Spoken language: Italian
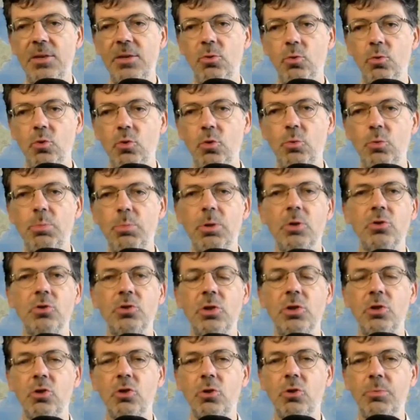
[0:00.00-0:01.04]
YouTube
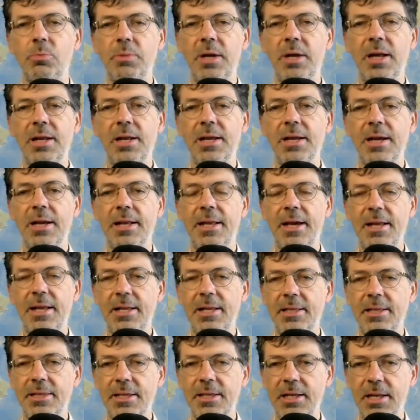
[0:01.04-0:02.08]
così come al
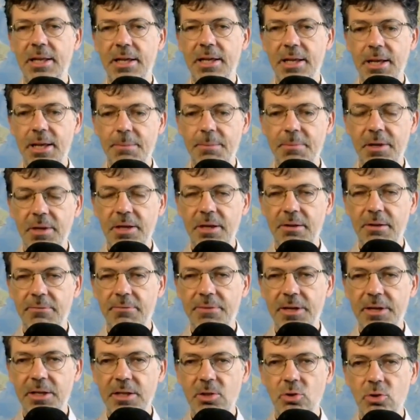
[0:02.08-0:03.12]
canale Telegram Il
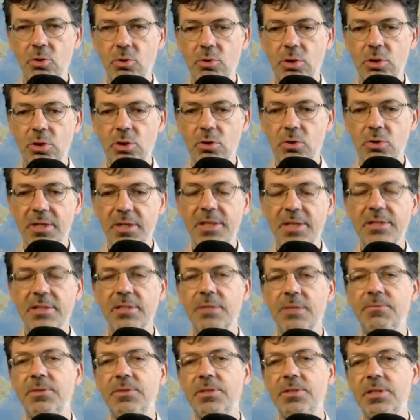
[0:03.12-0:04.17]
Vento di
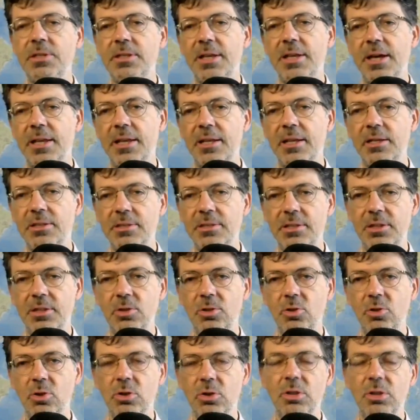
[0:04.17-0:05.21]
Nord-Est e visitare il
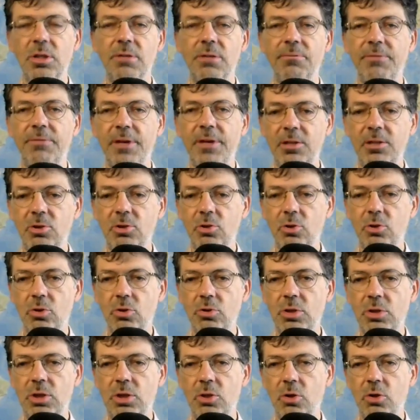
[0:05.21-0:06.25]
sito Il Vento
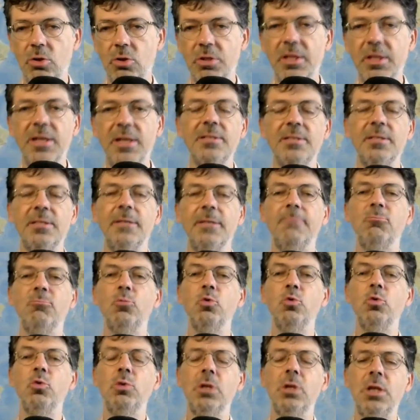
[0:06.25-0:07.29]
di Nord-Est.
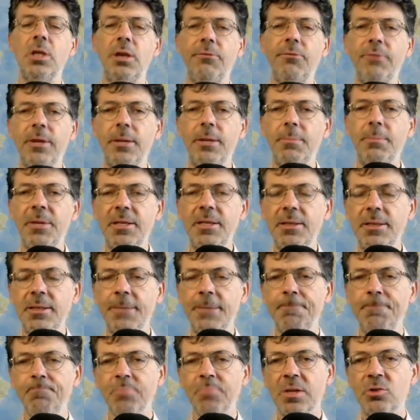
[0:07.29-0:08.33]
Tutti i
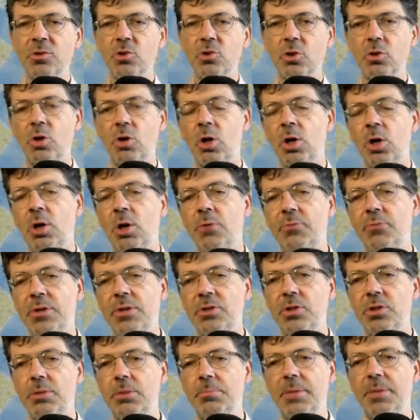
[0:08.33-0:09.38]
riferimenti sono
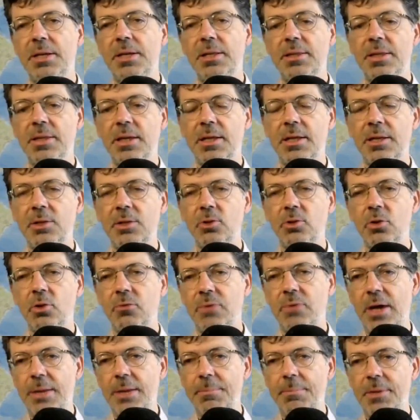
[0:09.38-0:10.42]
facilmente
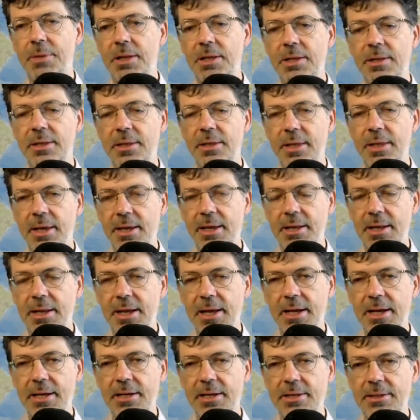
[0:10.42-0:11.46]
ritrovabili
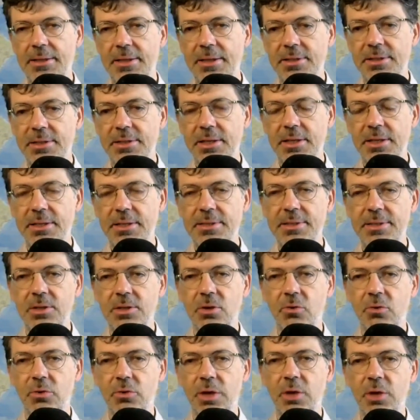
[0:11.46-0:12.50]
nella eh,
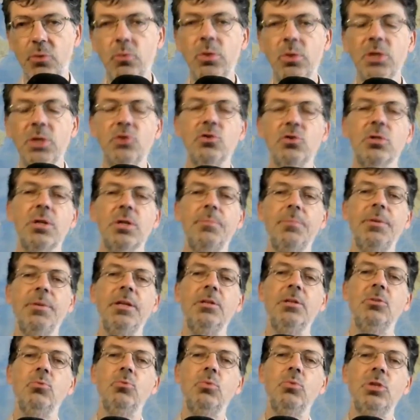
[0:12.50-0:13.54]
descrizione. Un
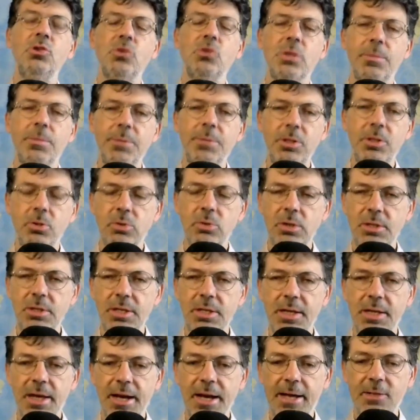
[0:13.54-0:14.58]
aggiornamento, un aggiornamento
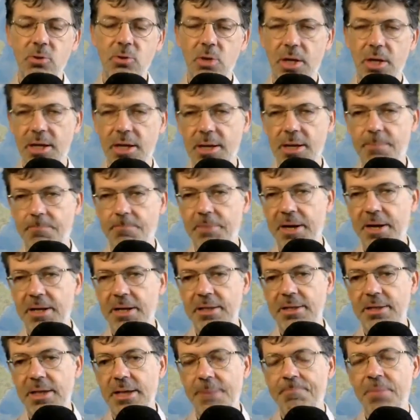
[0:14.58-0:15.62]
dedicato alla
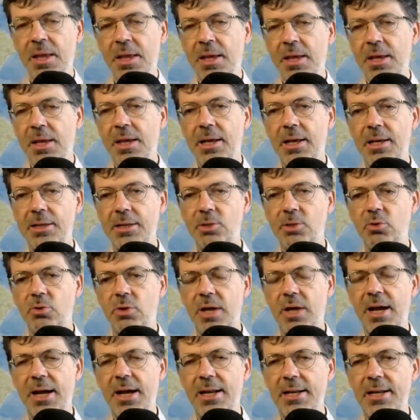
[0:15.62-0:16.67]
campagna
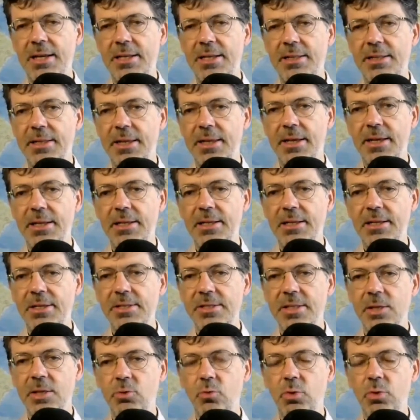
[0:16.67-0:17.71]
elettorale negli
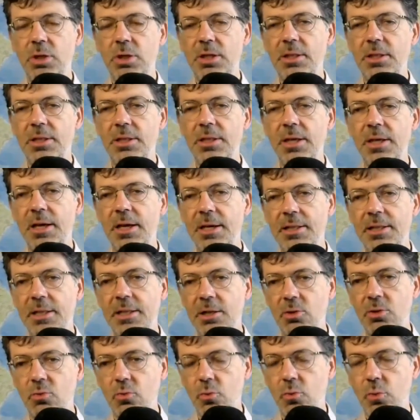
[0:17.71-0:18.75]
Stati Uniti ed
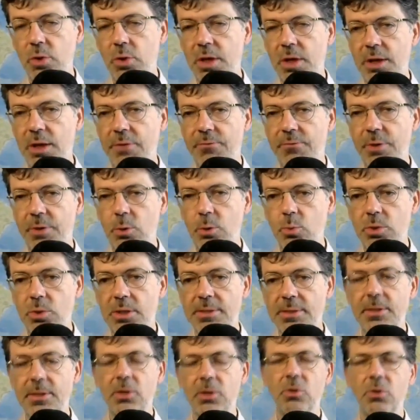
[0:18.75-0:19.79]
alcune
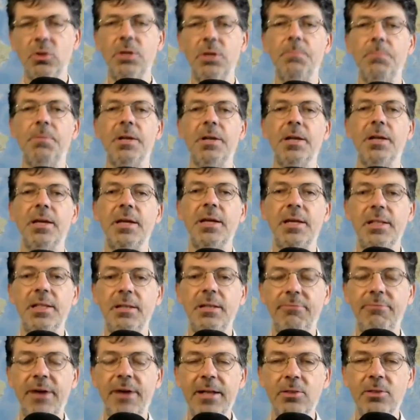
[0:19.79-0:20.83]
valutazioni perché di
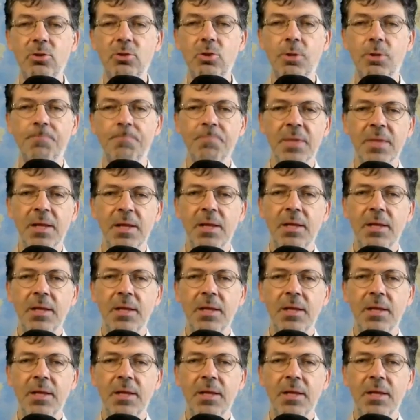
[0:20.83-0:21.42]
fatto